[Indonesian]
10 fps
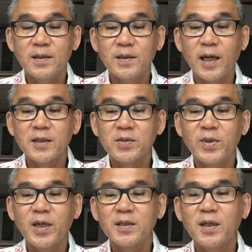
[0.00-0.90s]
yang
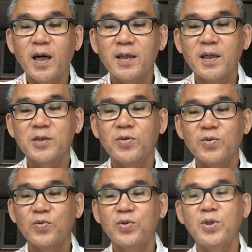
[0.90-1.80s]
sebenarnya adalah
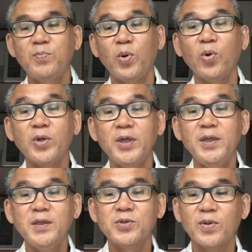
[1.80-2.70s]
suatu
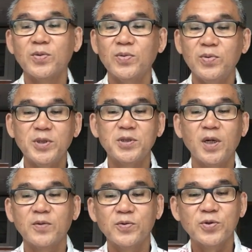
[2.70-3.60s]
tipologi, suatu
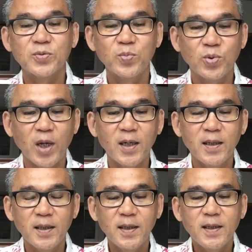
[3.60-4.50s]
istilah khusus pula
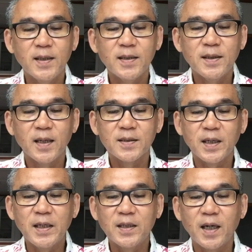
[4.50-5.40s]
yang
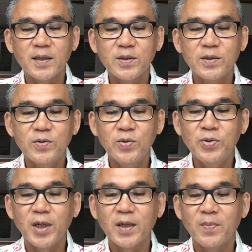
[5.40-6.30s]
terikat
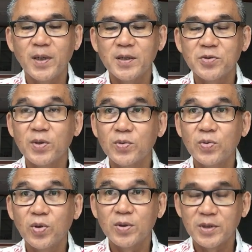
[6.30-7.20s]
dulunya kepada
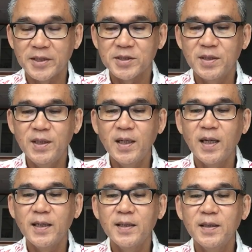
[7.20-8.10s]
suatu konteks
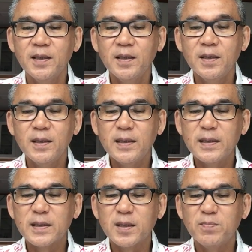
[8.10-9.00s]
nilai,
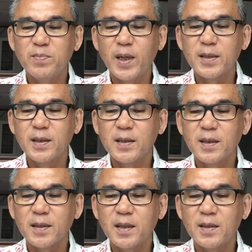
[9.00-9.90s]
tempat dan
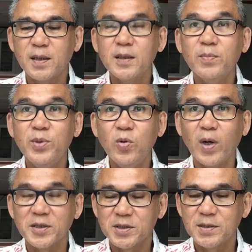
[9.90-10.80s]
tatanan lebih
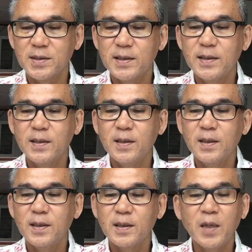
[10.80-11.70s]
luas
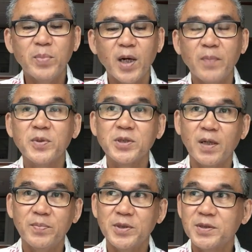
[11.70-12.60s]
dan
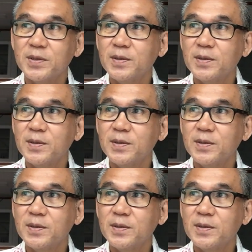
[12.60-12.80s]
berlapis-lapis.